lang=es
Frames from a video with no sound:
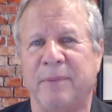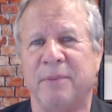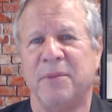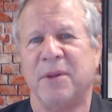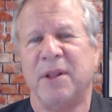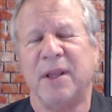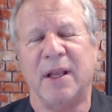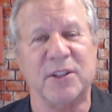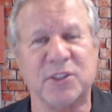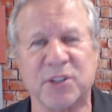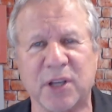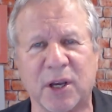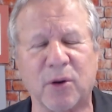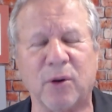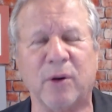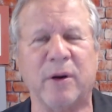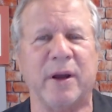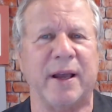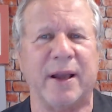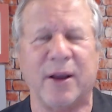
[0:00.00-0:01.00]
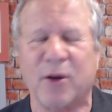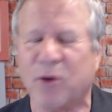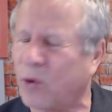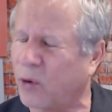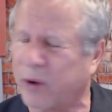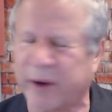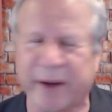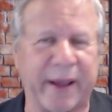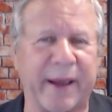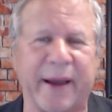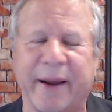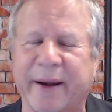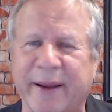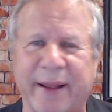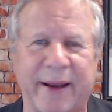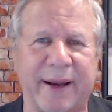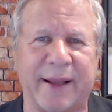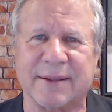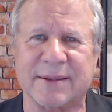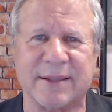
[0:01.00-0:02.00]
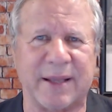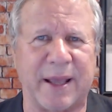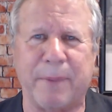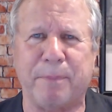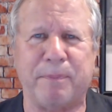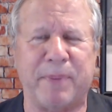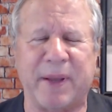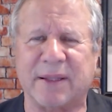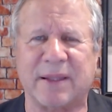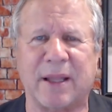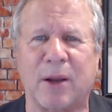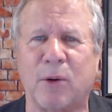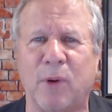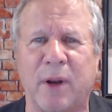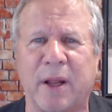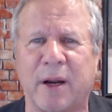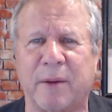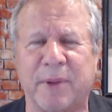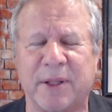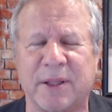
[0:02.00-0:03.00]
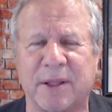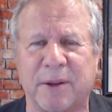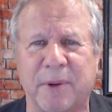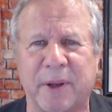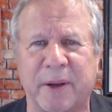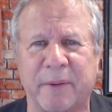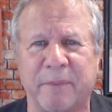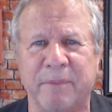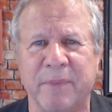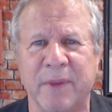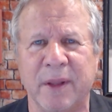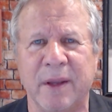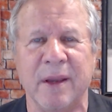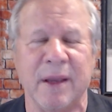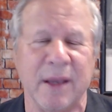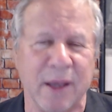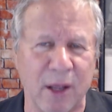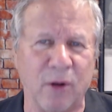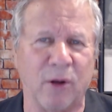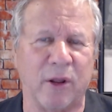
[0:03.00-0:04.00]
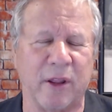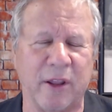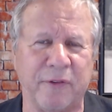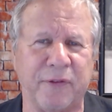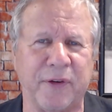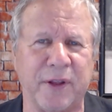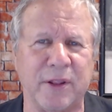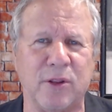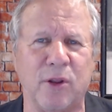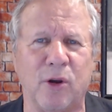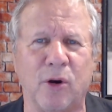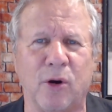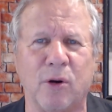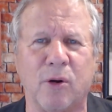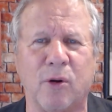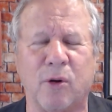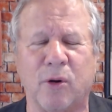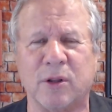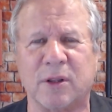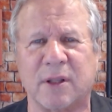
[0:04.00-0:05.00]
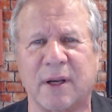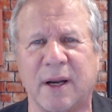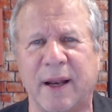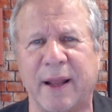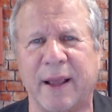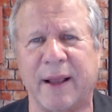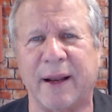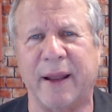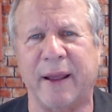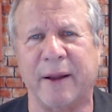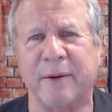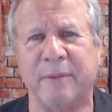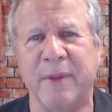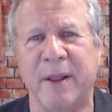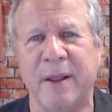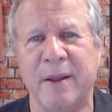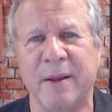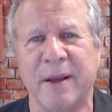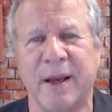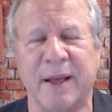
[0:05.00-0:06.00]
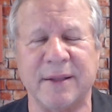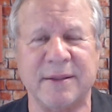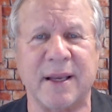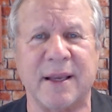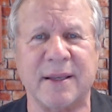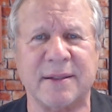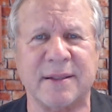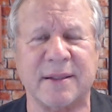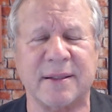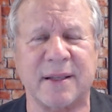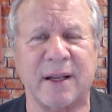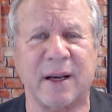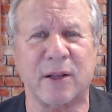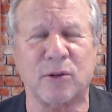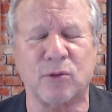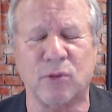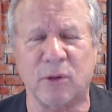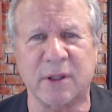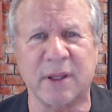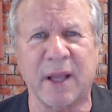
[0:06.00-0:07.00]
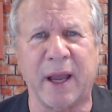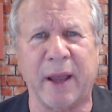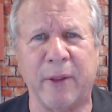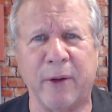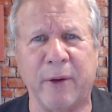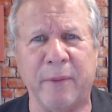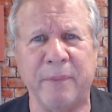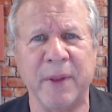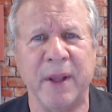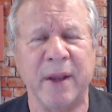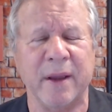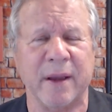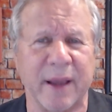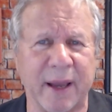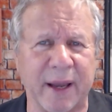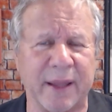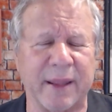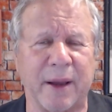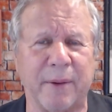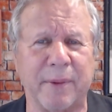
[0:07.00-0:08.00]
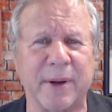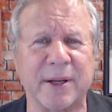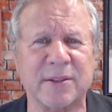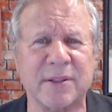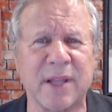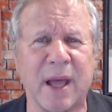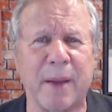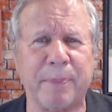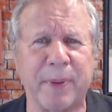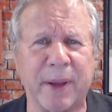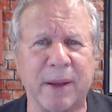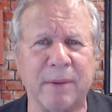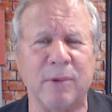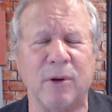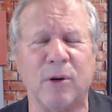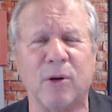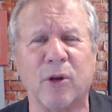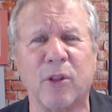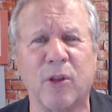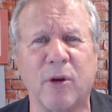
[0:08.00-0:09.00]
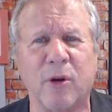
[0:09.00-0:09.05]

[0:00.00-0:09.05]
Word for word: el checo corre carreras espectacularmente bien. Y lo defendió contra Leclerc. Así que ese es el resultado. Gana Verstappen, los dos